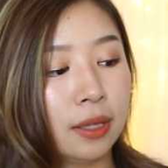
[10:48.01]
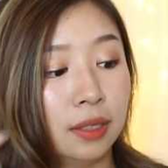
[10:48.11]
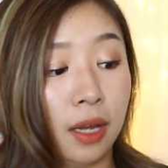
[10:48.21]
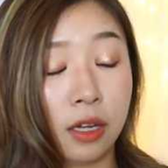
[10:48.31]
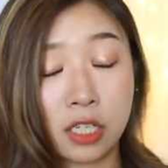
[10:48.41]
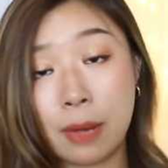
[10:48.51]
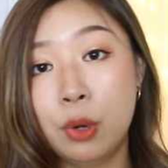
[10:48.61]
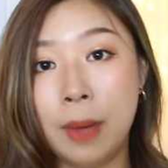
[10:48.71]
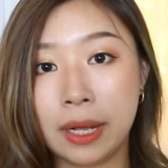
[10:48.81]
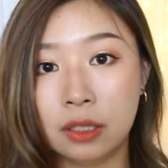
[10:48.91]
那沙
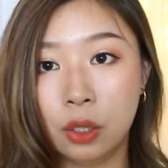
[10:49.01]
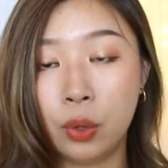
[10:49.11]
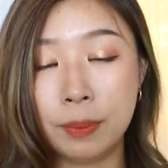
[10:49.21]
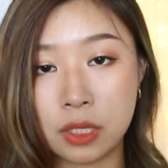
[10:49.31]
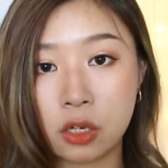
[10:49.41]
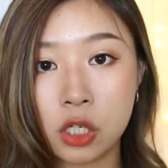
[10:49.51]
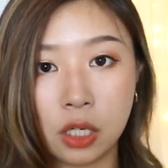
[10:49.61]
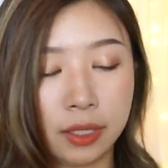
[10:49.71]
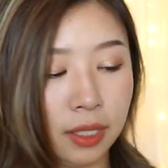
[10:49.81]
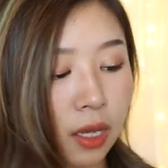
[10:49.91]
漠盘可能会比较适
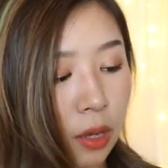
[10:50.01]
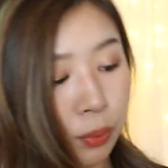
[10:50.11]
合你。